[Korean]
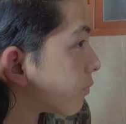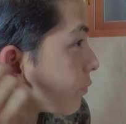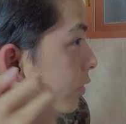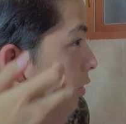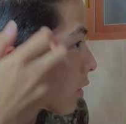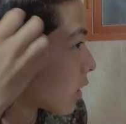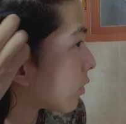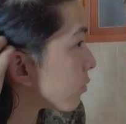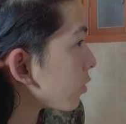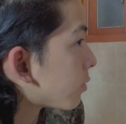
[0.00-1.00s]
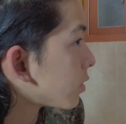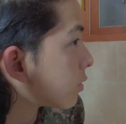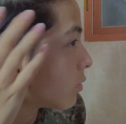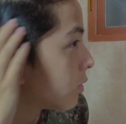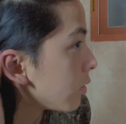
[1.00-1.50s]
음, 이렇게 다
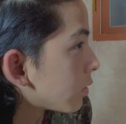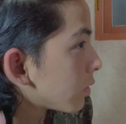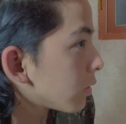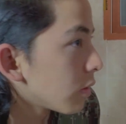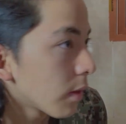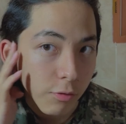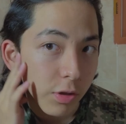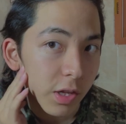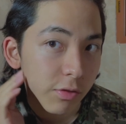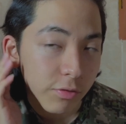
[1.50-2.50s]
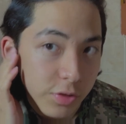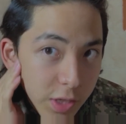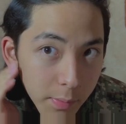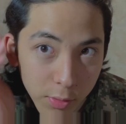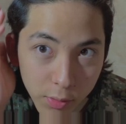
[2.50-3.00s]
넘겨버리고 구레나루는
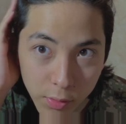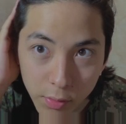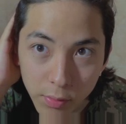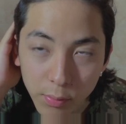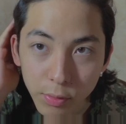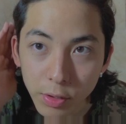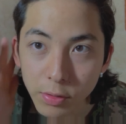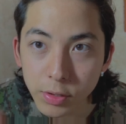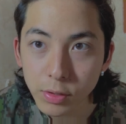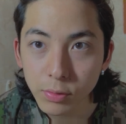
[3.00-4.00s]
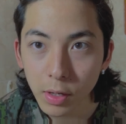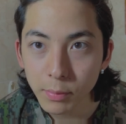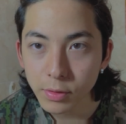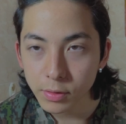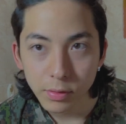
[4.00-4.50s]
짧고 뭐 이런 식으로
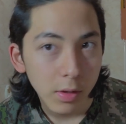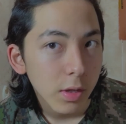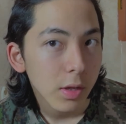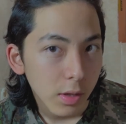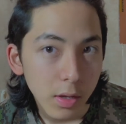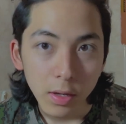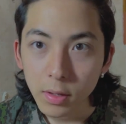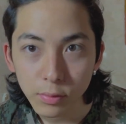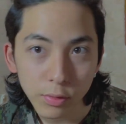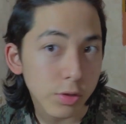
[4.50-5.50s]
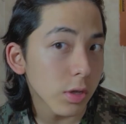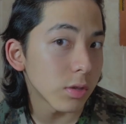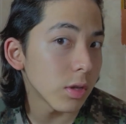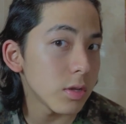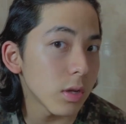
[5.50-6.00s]
하면은
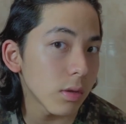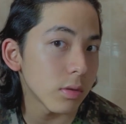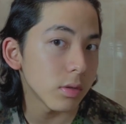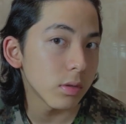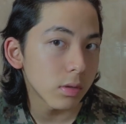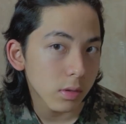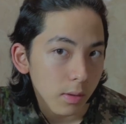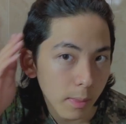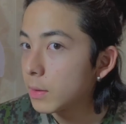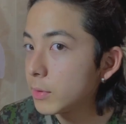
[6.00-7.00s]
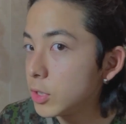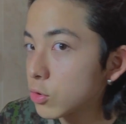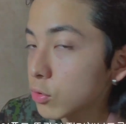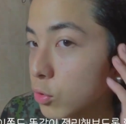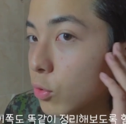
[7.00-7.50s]
괜찮은데 이제 슬슬? 한번
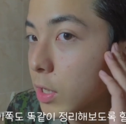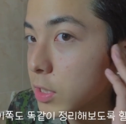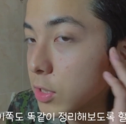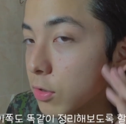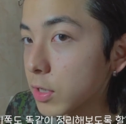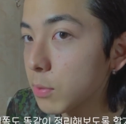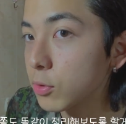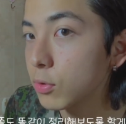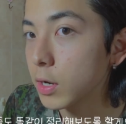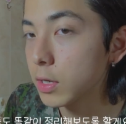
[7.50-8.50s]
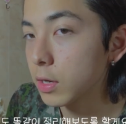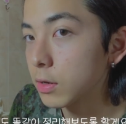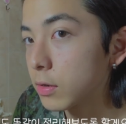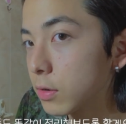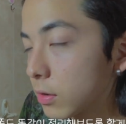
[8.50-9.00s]
이쪽도 똑같이 정리해보도록
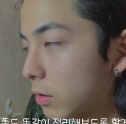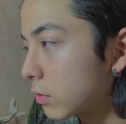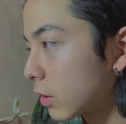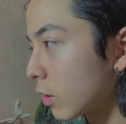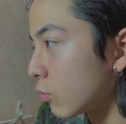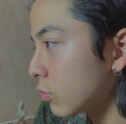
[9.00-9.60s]
할게요 어 내가